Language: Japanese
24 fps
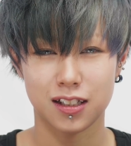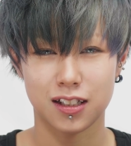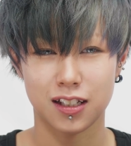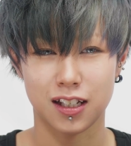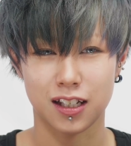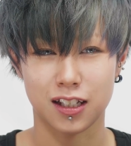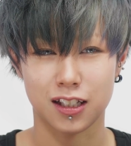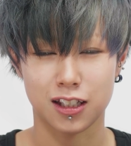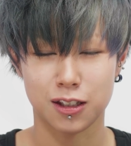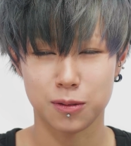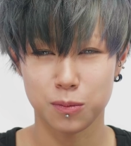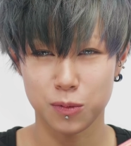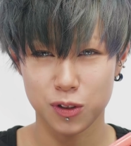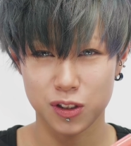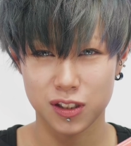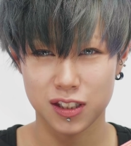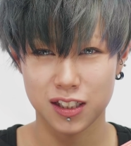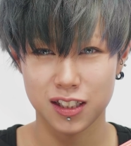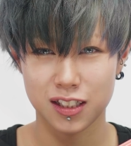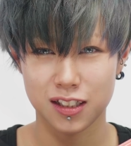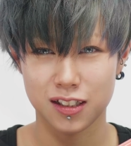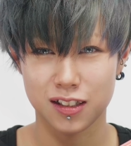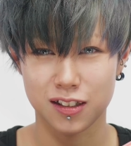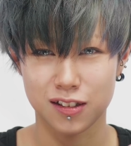えー、気持
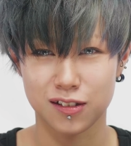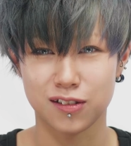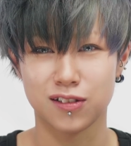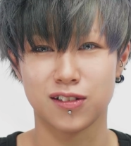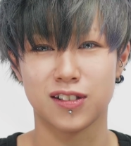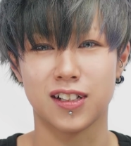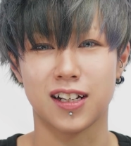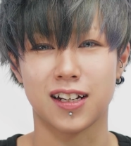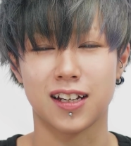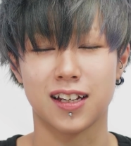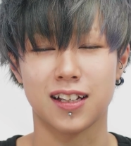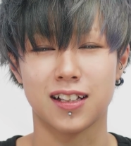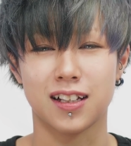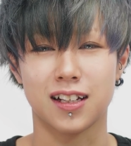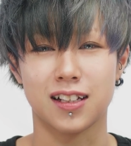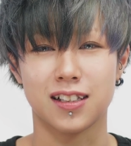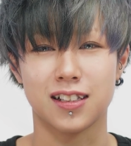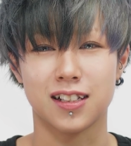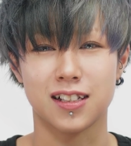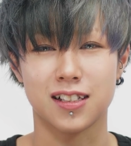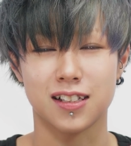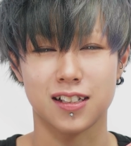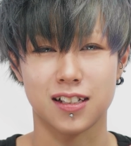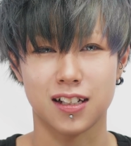ち塗るだけな
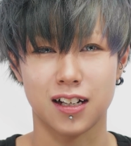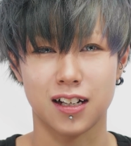んです